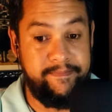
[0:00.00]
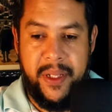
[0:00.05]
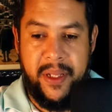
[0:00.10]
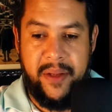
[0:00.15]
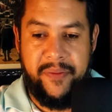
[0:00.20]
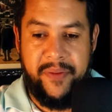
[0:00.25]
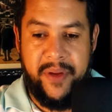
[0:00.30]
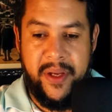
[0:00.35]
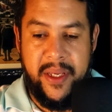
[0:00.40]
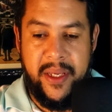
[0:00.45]

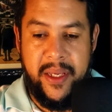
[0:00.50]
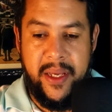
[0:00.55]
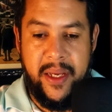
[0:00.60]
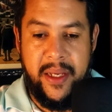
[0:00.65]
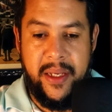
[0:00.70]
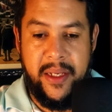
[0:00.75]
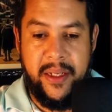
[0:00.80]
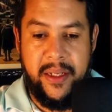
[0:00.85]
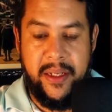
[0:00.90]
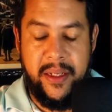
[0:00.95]
pela fé
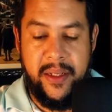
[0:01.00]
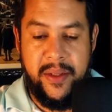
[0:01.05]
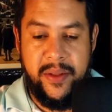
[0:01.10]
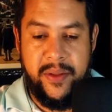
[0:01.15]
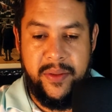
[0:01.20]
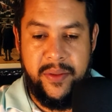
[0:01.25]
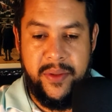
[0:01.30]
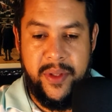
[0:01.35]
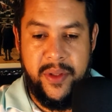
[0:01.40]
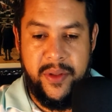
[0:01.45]
que há em
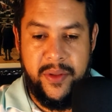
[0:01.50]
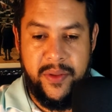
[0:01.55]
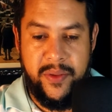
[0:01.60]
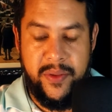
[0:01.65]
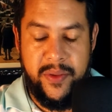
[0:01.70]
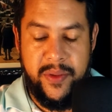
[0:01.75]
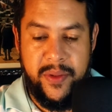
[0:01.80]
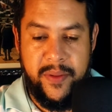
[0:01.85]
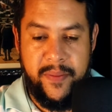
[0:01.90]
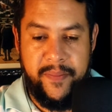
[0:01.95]
Cristo
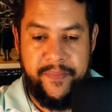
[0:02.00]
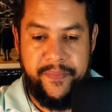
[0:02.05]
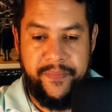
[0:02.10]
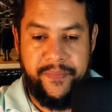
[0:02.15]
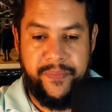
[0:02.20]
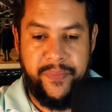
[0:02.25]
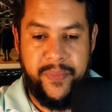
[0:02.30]
Jesus.